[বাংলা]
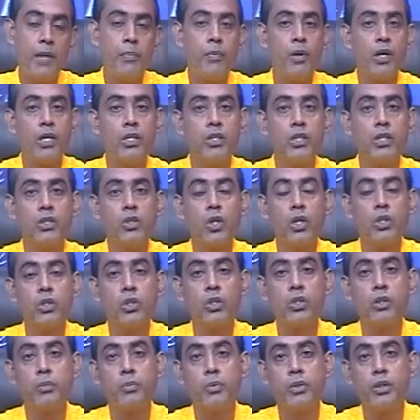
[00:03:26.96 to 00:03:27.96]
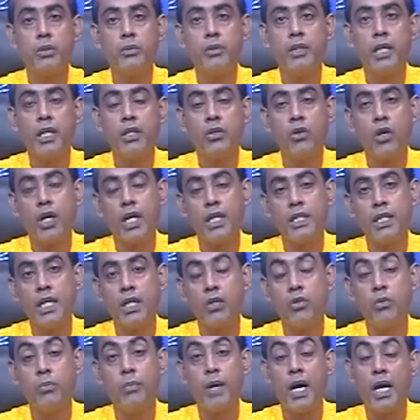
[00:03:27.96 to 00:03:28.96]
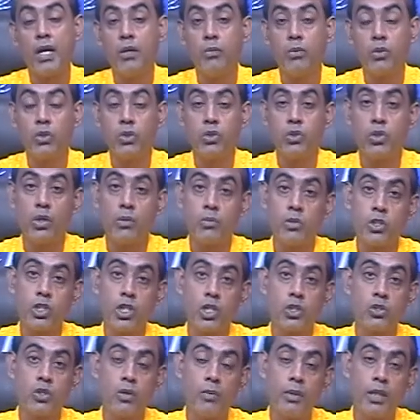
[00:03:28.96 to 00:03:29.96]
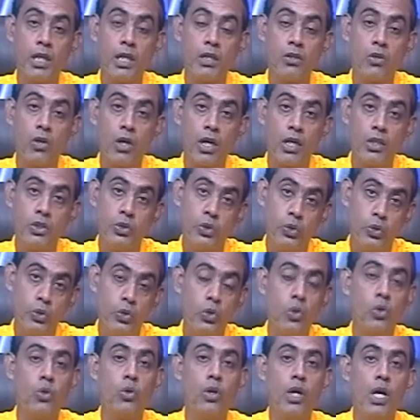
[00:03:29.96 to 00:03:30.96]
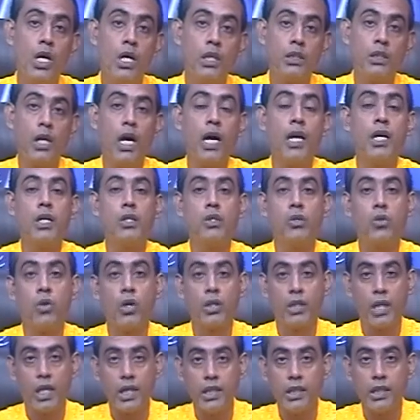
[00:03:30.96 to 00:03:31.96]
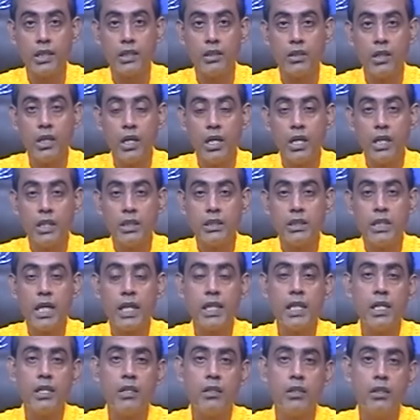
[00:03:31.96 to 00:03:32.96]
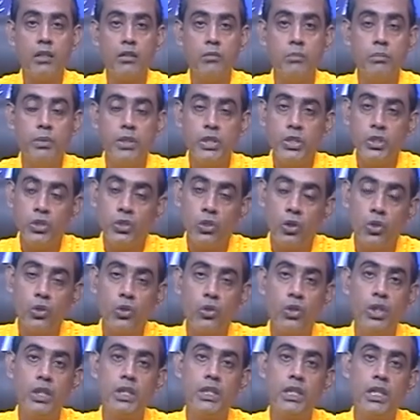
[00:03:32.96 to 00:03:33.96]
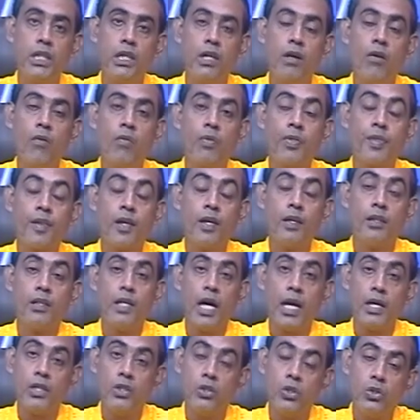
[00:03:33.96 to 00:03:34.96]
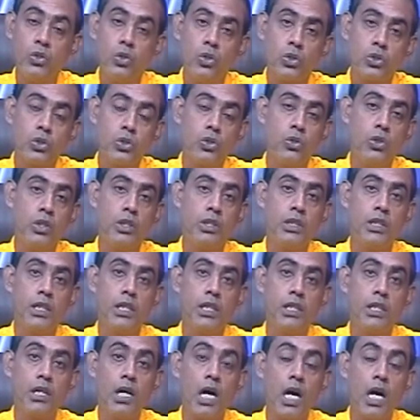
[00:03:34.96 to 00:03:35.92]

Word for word: এরপরে যদি তন্ত্রকে প্রতিবিধান করা যায় খুব ভালো মতন সমস্যার সমাধান করার জন্য তাহলে তো কথাই নেই যাদের বীজ যোগ রয়েছে দারিদ্র দোষ রয়েছে